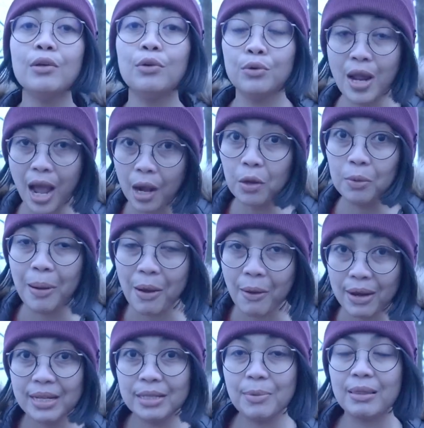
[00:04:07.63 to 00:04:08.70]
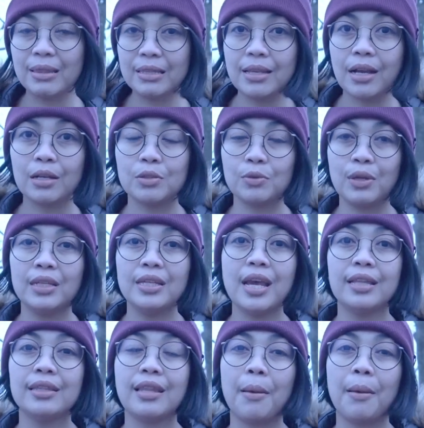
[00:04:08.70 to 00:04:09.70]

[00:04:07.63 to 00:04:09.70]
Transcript: udah aku bawa nih batiknya ke Swedia